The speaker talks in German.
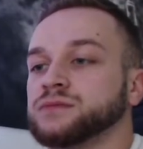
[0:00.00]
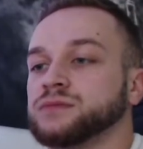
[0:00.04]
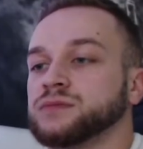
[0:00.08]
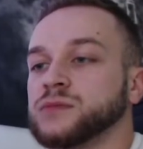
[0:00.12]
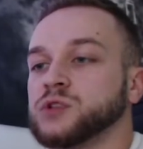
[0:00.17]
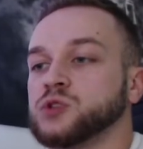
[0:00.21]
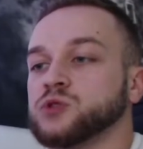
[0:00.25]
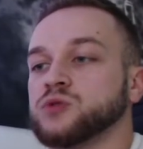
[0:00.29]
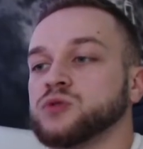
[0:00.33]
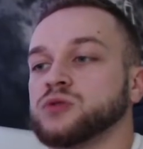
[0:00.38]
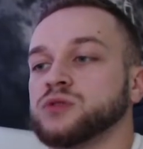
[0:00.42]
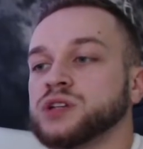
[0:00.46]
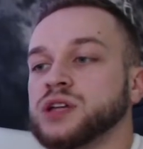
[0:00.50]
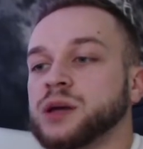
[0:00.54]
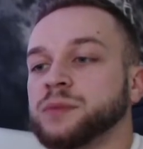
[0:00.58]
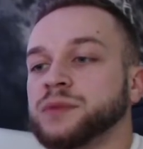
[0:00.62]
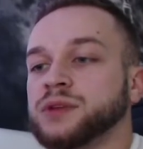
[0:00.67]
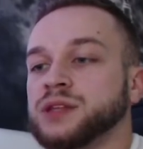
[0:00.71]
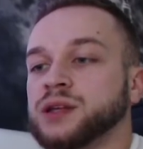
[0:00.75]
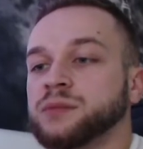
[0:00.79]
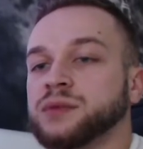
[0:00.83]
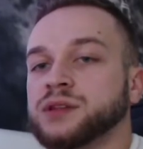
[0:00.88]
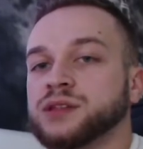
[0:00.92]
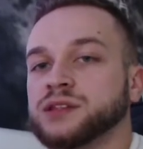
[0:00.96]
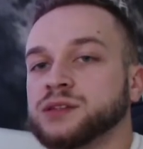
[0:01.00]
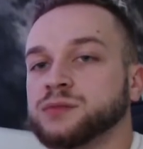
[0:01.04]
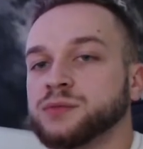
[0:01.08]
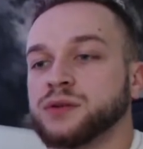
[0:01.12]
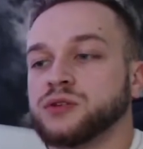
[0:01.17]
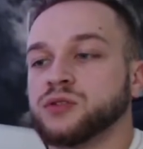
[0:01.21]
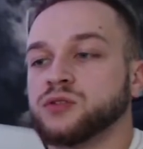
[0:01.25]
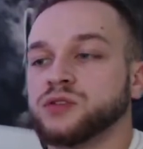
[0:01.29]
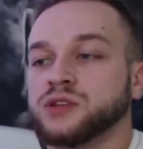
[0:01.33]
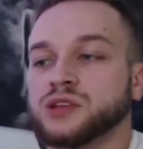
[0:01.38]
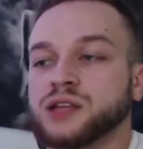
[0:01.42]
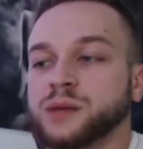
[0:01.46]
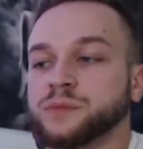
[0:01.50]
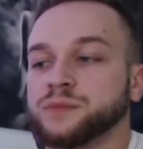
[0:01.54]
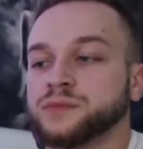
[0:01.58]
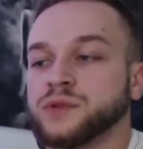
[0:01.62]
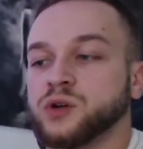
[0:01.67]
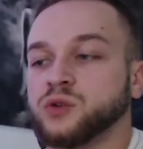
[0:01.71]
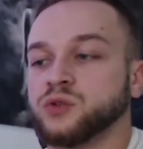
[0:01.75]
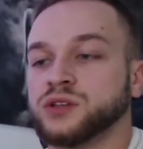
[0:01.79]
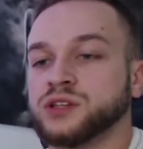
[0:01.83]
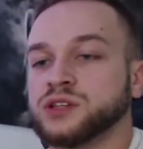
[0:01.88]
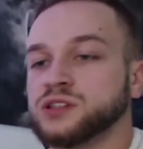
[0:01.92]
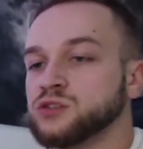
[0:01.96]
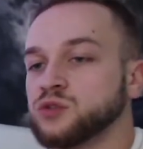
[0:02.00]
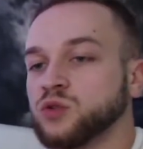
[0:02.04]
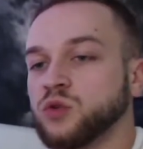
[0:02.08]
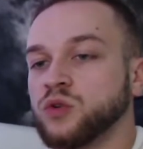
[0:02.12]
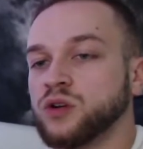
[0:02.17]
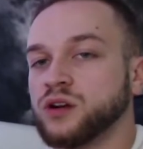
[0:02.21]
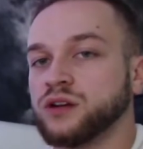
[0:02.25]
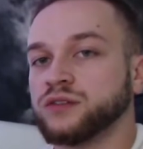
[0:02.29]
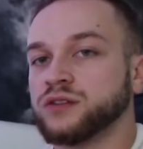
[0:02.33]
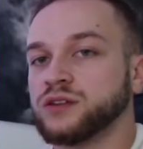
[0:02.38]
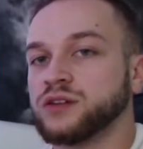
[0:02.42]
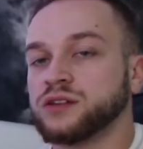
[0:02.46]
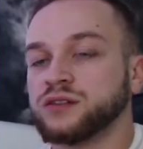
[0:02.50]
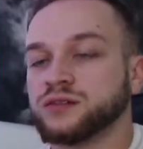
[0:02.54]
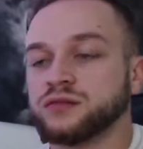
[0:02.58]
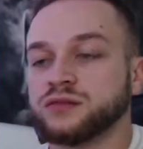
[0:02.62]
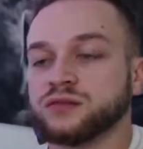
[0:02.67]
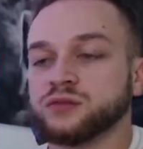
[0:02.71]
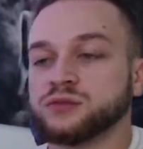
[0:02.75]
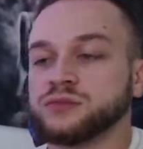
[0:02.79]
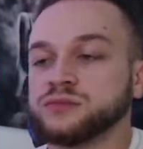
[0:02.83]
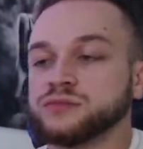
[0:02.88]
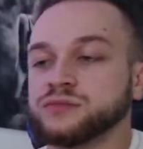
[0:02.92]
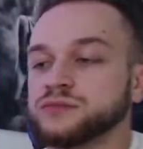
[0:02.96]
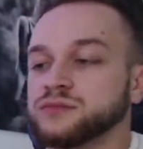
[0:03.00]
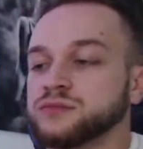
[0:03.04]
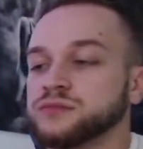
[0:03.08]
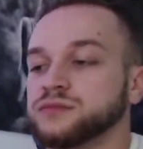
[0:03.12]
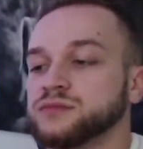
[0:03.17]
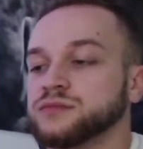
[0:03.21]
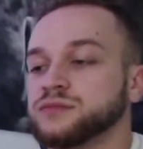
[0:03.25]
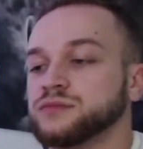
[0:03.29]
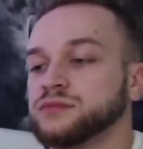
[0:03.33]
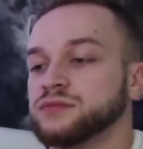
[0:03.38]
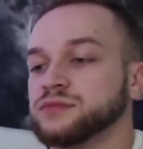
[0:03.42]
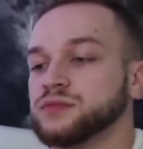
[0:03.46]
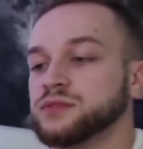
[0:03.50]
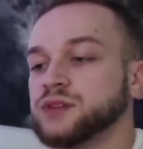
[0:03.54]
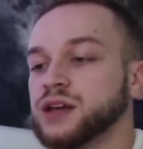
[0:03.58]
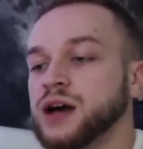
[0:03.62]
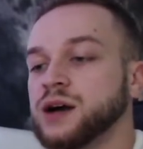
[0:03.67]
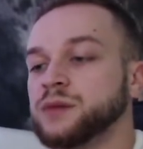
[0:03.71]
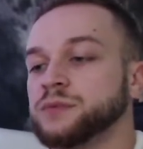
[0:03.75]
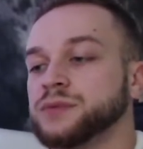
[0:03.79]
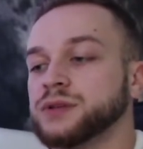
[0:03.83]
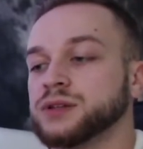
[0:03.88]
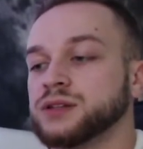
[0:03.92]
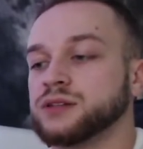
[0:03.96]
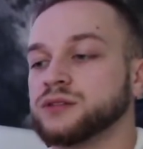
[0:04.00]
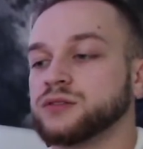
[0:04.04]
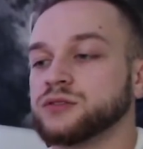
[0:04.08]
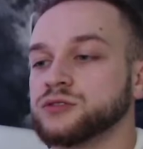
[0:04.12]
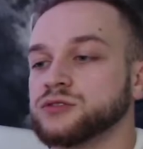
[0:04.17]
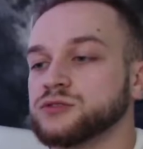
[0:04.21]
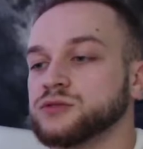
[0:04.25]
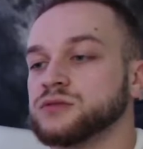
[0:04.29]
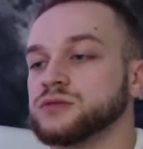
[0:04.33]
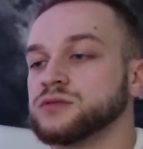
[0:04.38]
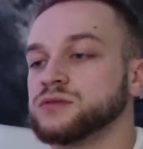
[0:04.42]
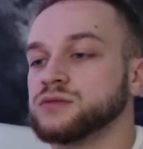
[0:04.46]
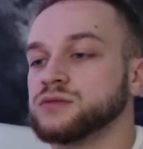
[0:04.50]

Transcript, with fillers: So, ich habe mich damit nicht begnügt, ich habe noch nicht so irgendwie rumgehampelt oder so.